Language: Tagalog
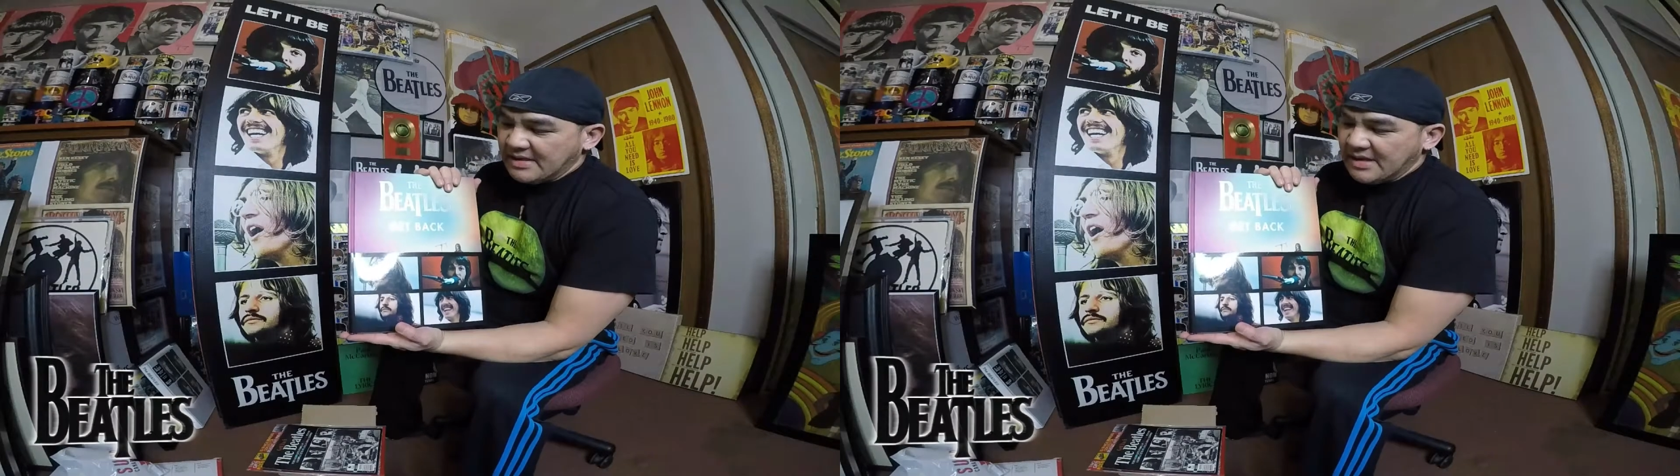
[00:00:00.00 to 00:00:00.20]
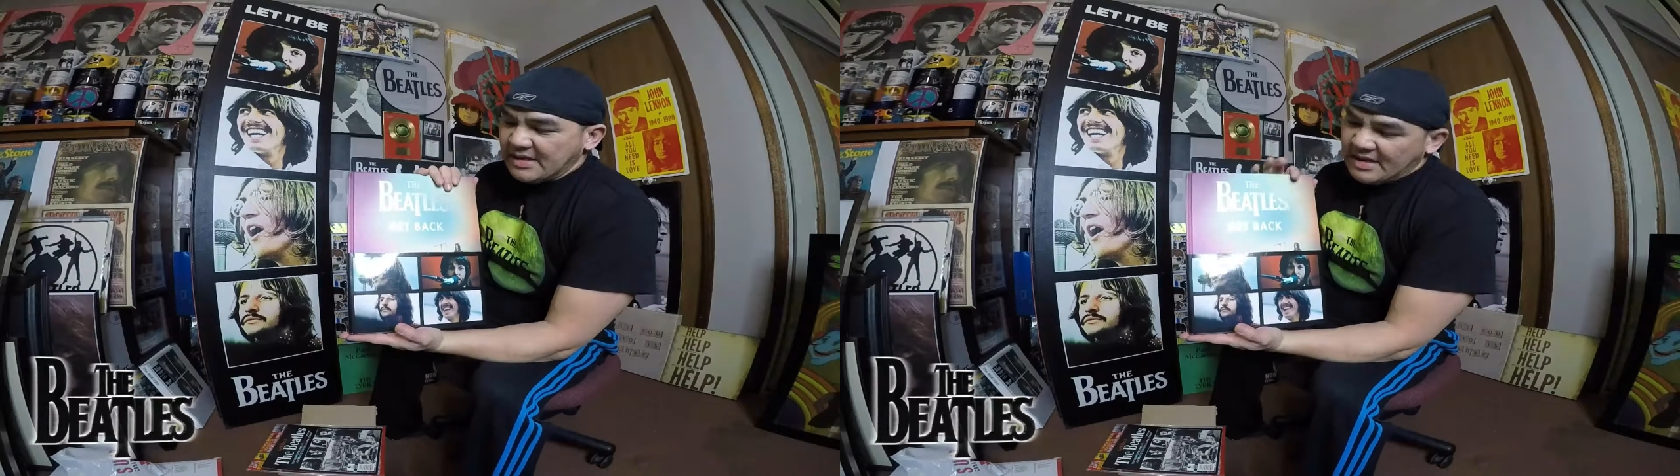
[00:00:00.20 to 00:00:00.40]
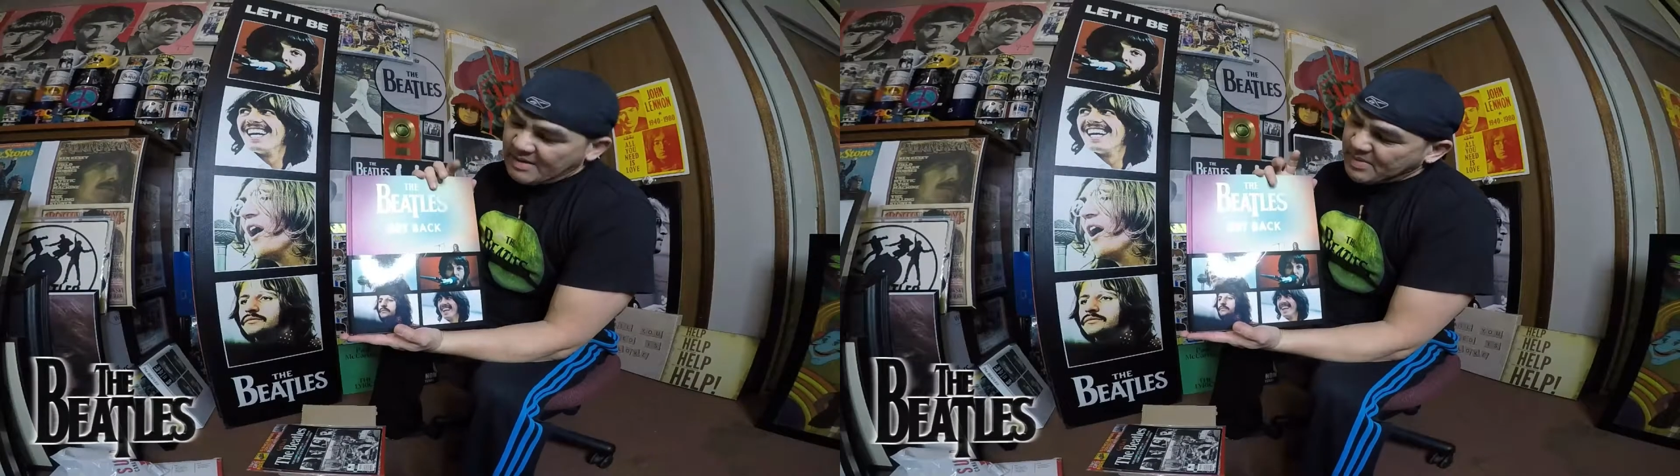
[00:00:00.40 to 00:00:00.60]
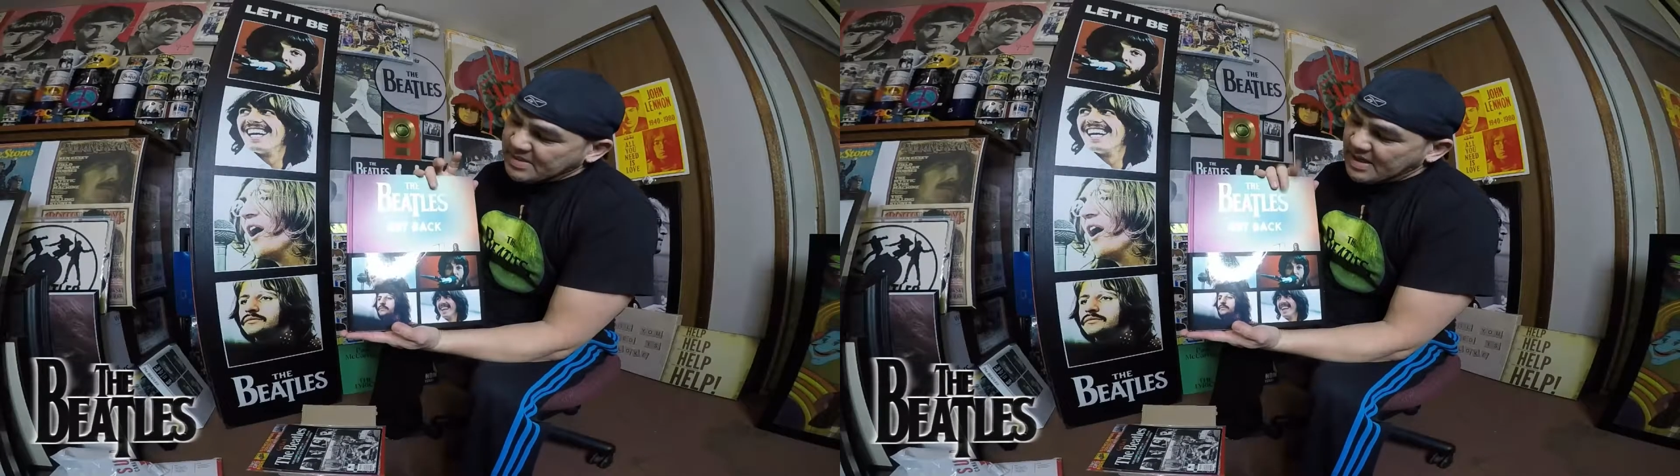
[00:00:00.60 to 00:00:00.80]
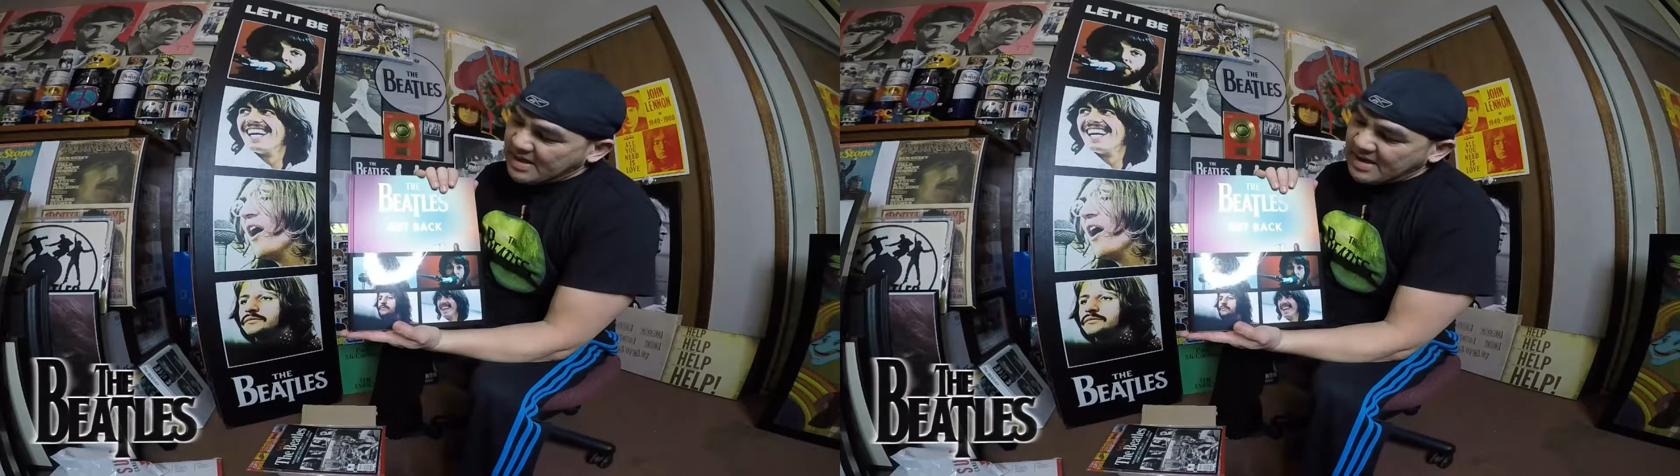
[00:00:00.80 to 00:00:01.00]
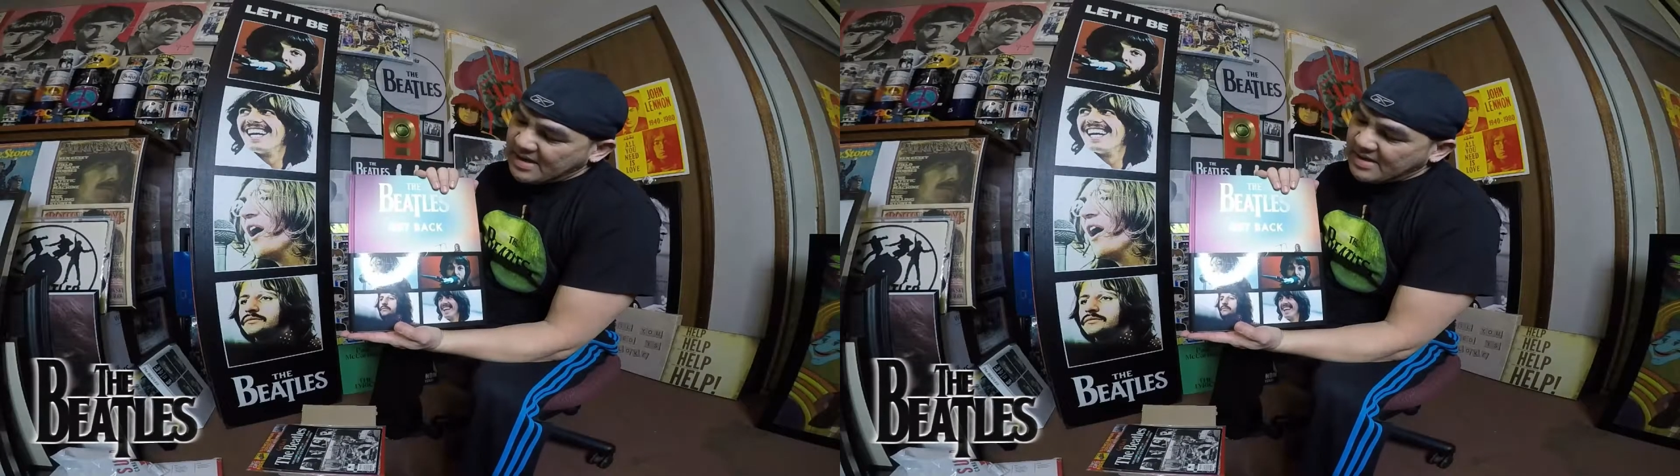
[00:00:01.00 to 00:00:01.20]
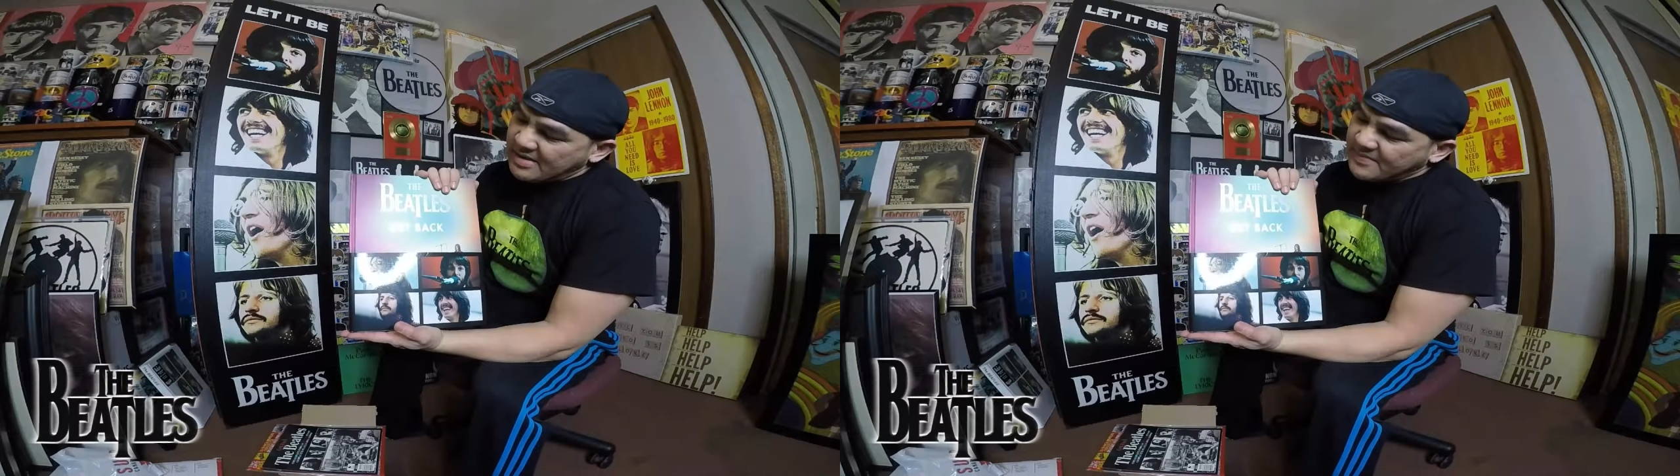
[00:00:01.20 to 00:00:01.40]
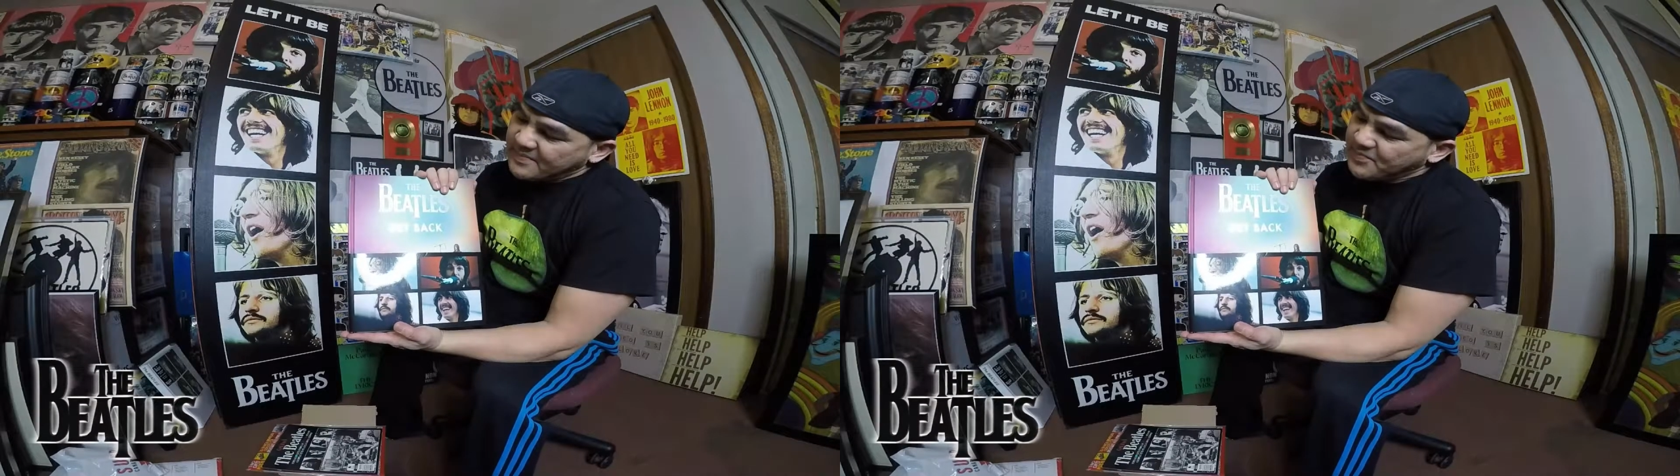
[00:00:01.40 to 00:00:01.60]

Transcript: naglabas na nga ang,